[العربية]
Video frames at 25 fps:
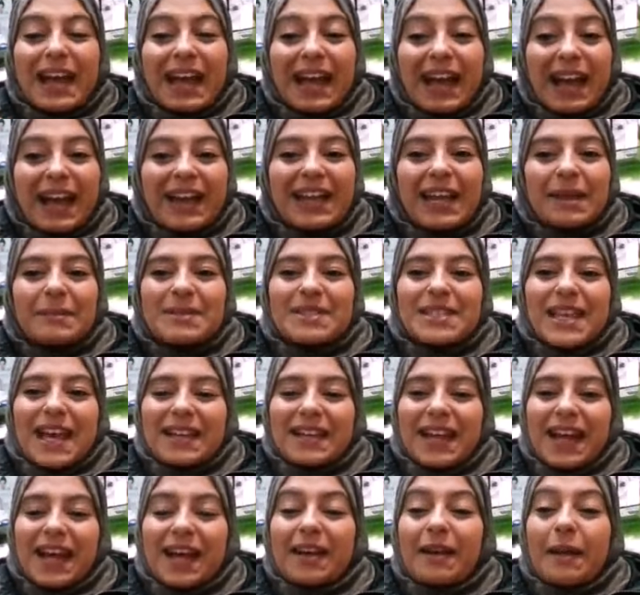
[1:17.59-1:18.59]
عالم
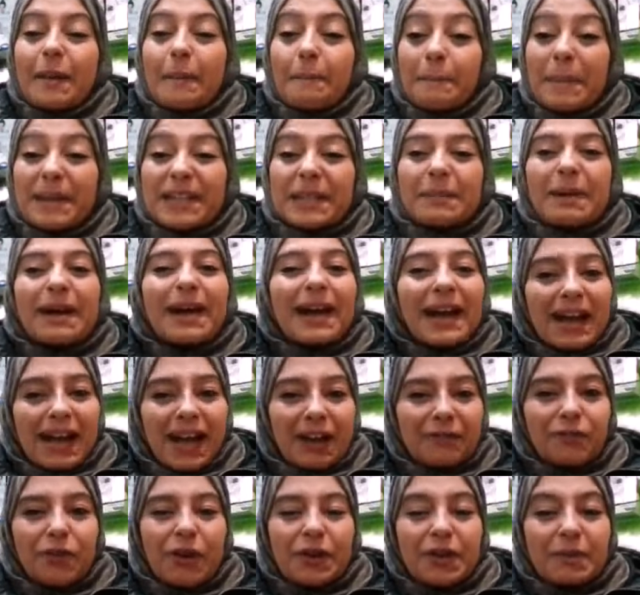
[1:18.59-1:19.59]
سناء مطبخ
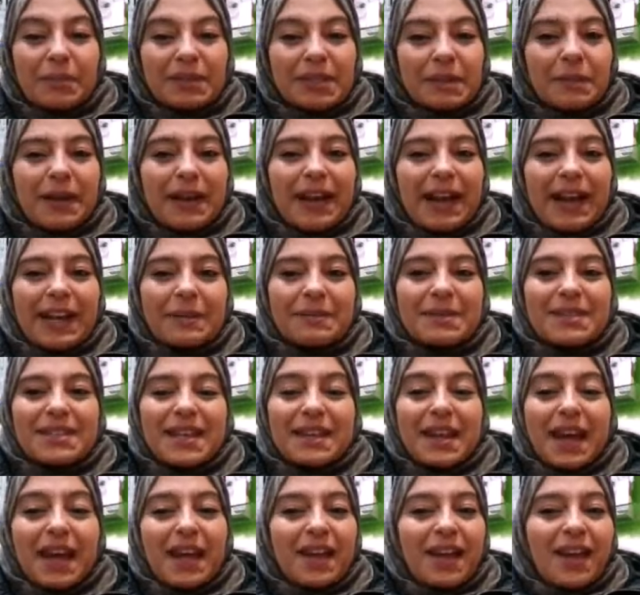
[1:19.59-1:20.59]
عفوا مطبخ عالم
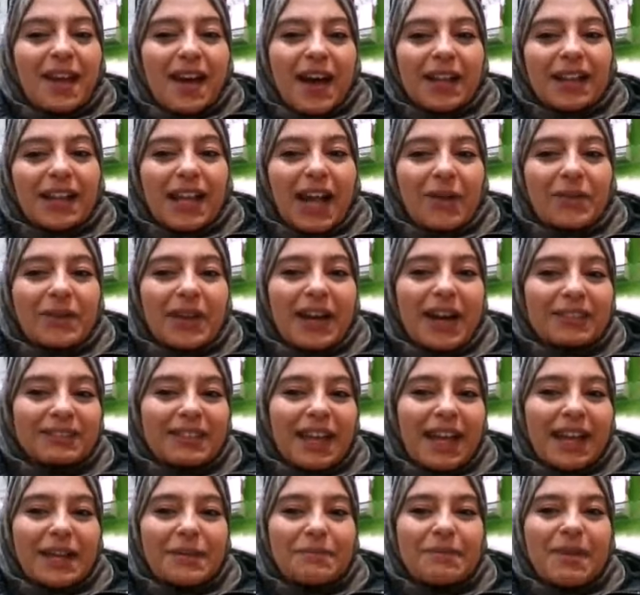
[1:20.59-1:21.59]
سناء غتلقاوني
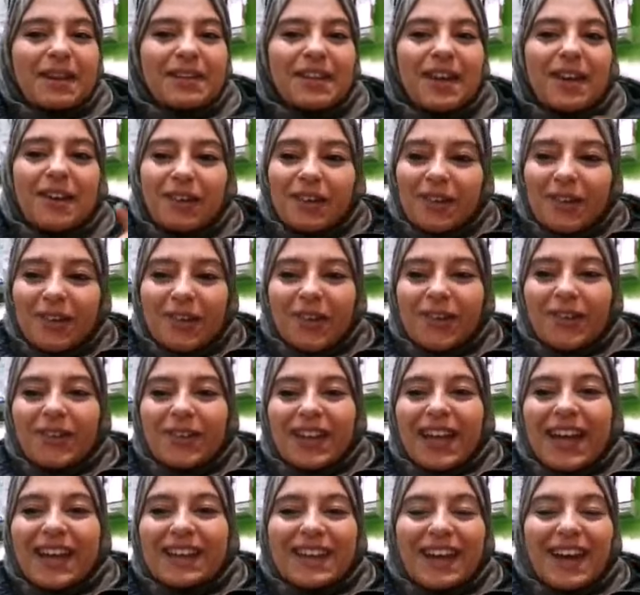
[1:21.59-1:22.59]
حاطاها اما هنا
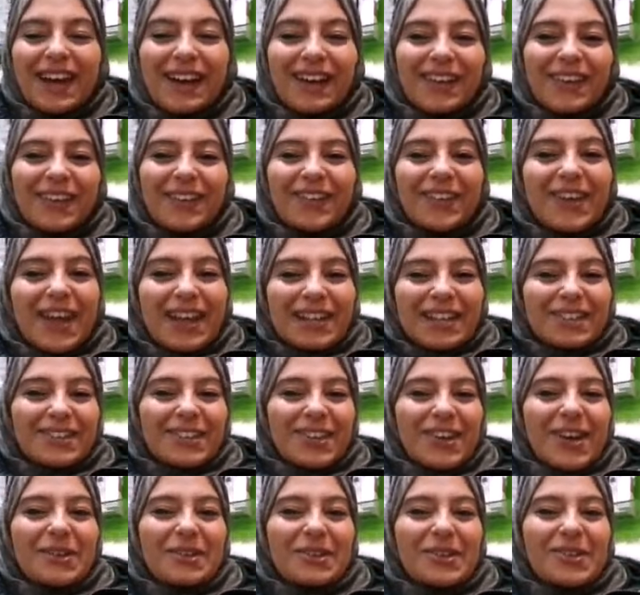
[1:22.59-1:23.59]
ولا هنا ولا
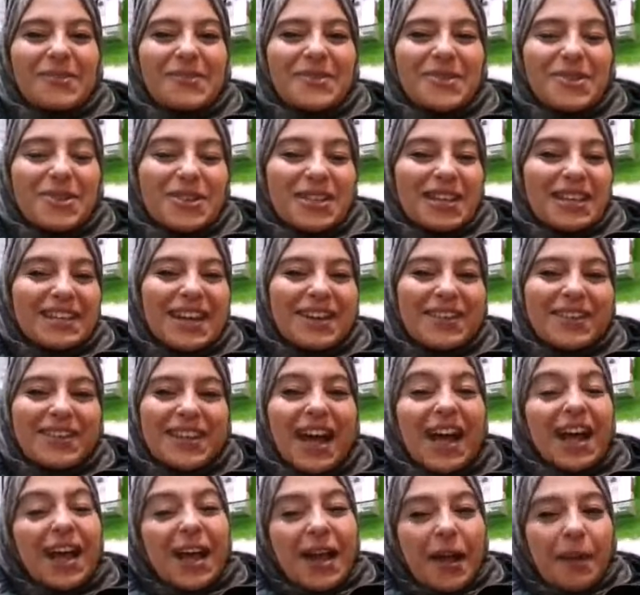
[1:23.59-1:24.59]
تحطوها لكم بجوج هنا
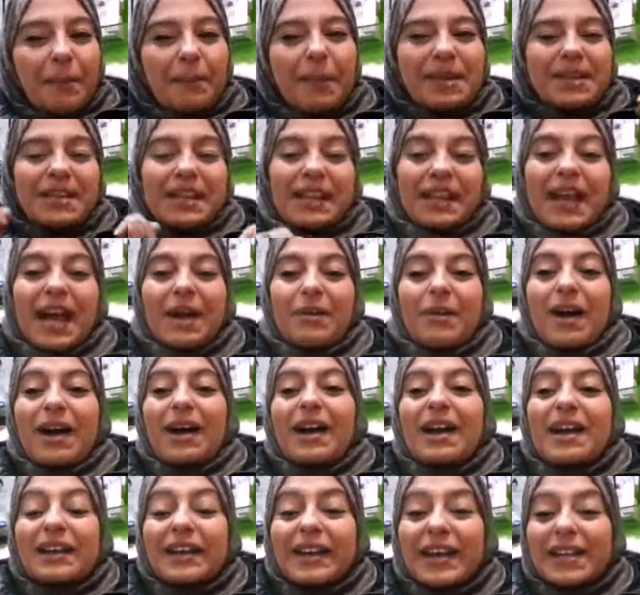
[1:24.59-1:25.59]
وهنا باش تلقاوها
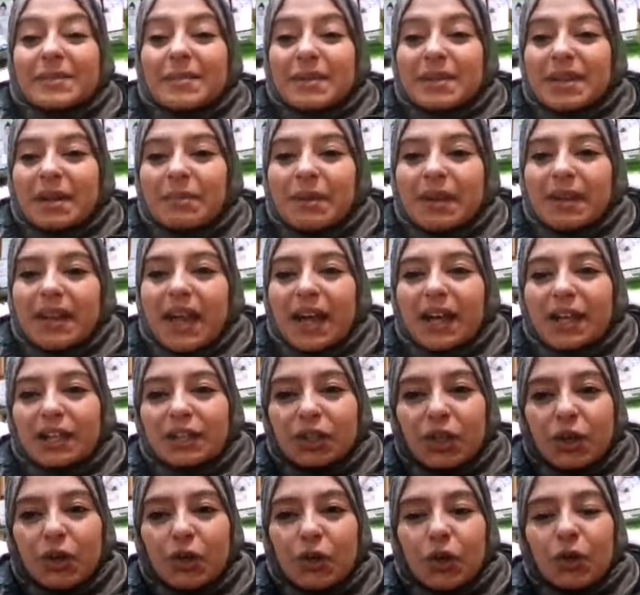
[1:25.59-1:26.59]
كنتمنى من الله
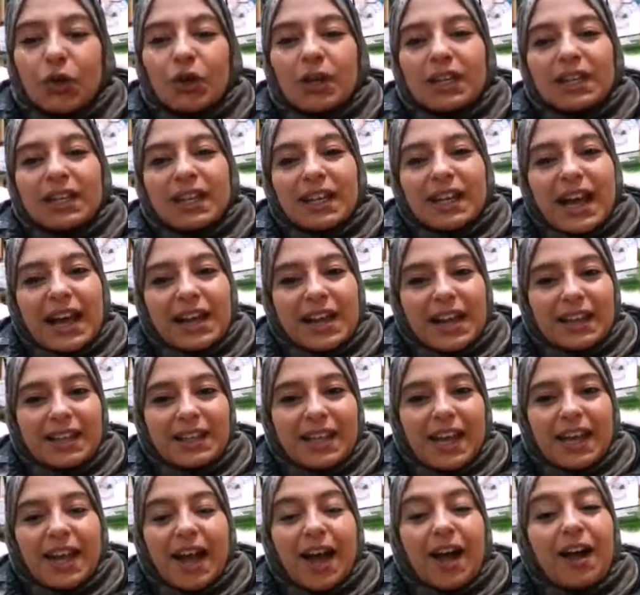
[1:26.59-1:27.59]
تدخلوا للقناه
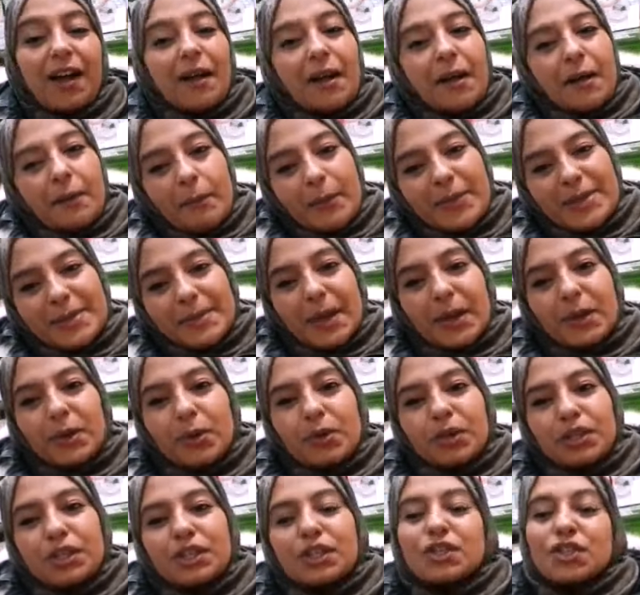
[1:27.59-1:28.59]
ديالها وما
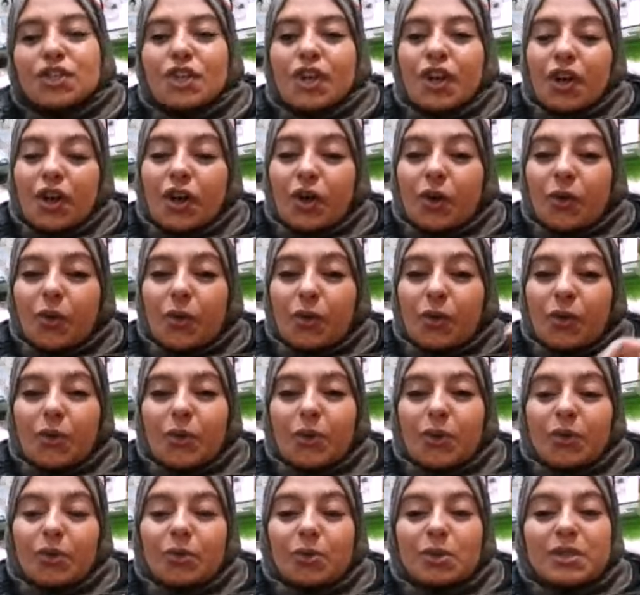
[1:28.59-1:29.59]
تبخلونيش
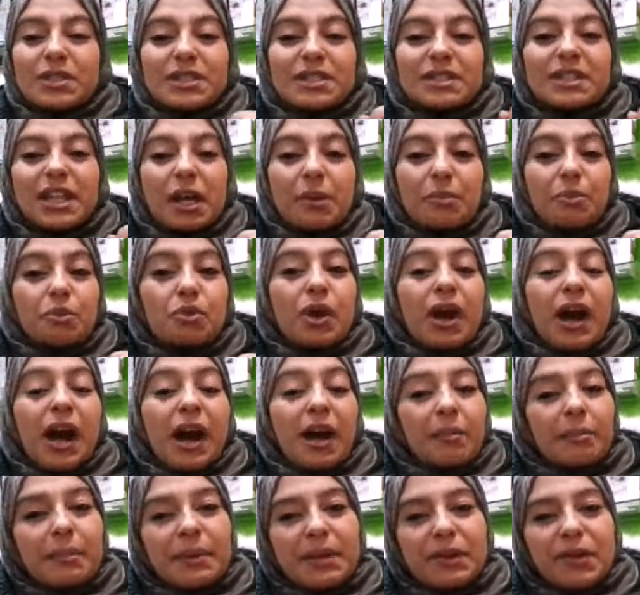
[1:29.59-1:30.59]

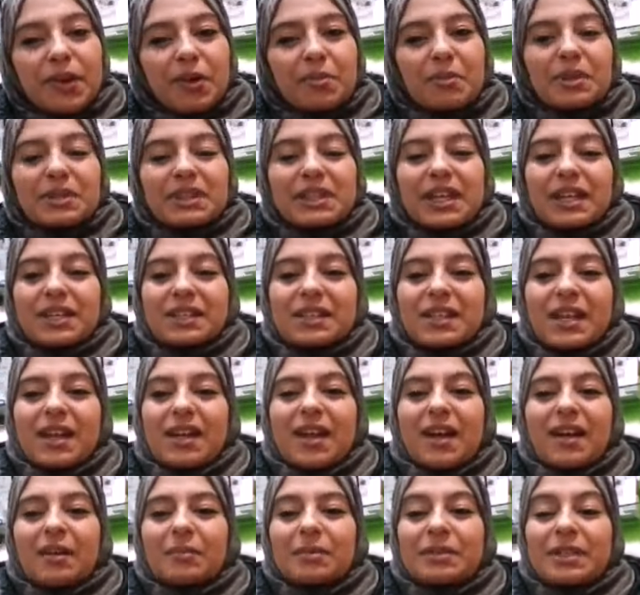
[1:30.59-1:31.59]
وتدعموها بلي كومونتير
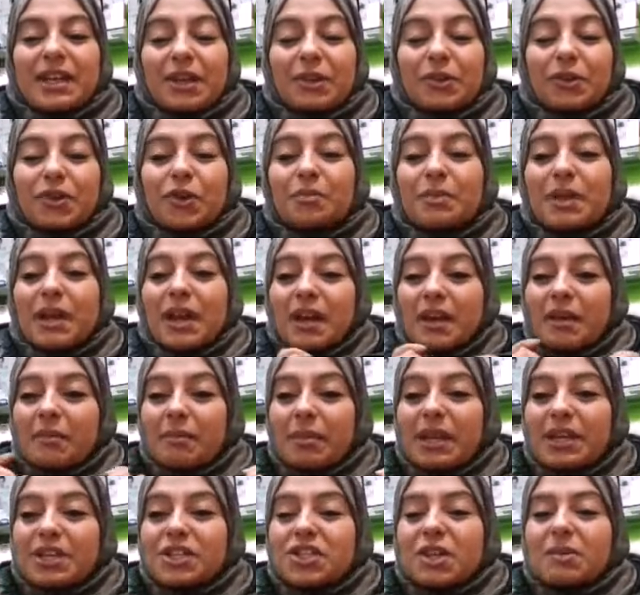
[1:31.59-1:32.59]
ديالها ديالكم
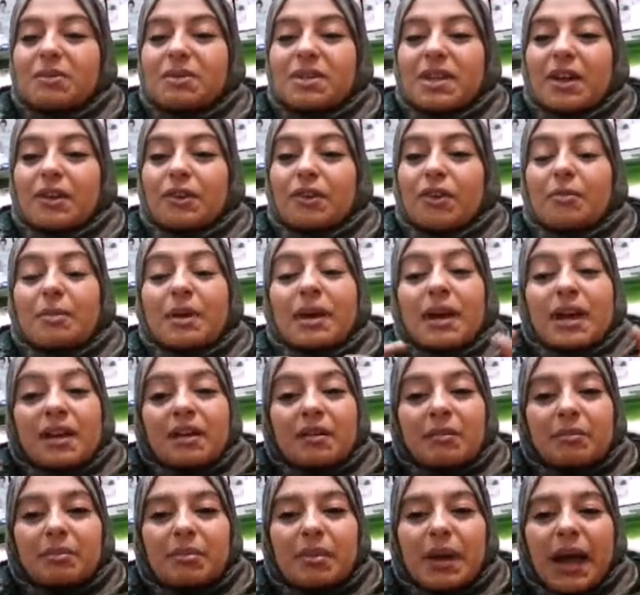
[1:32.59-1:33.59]
بلي جيم ديالكم
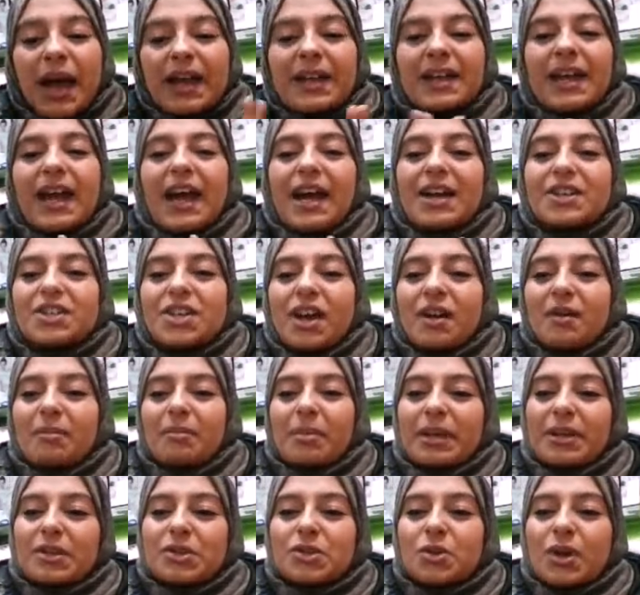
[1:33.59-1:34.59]
باي حاجه
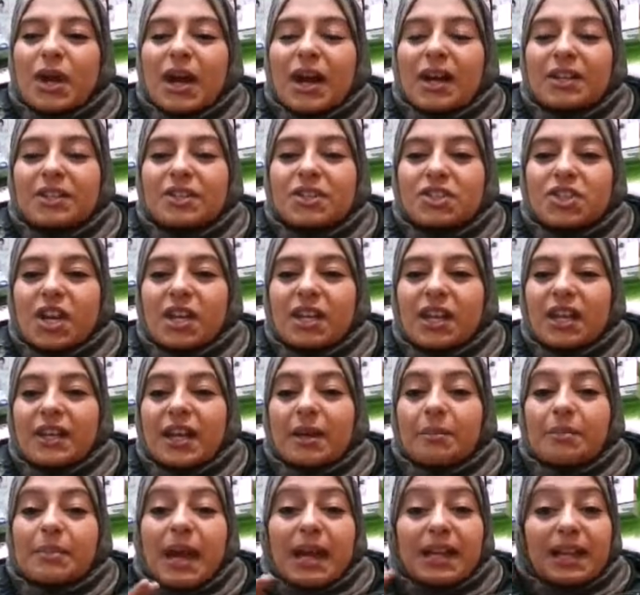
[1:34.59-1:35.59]
بغيتوها ان شاء الله
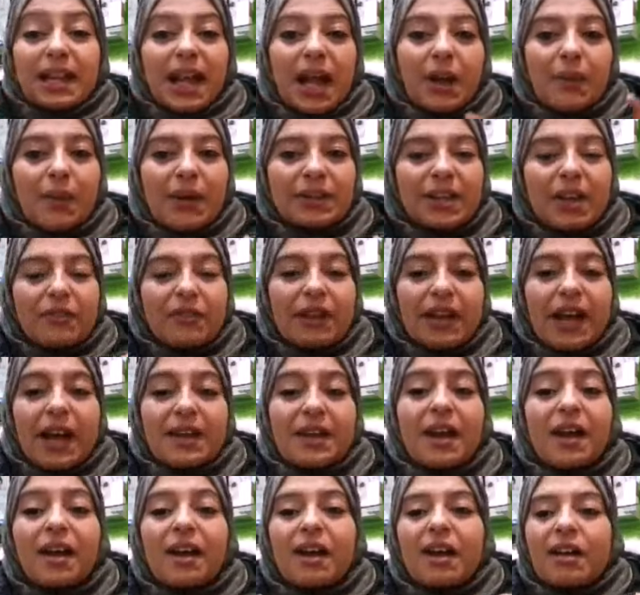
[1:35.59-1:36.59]
يا ربي تلقاو عندها في
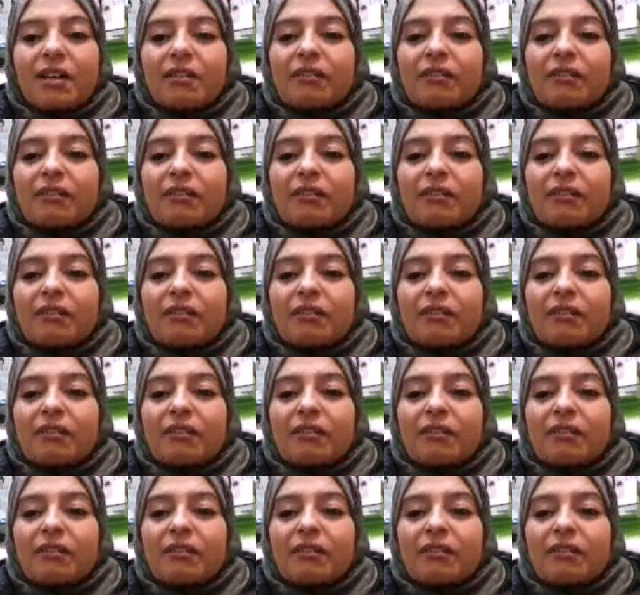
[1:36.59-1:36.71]
القناه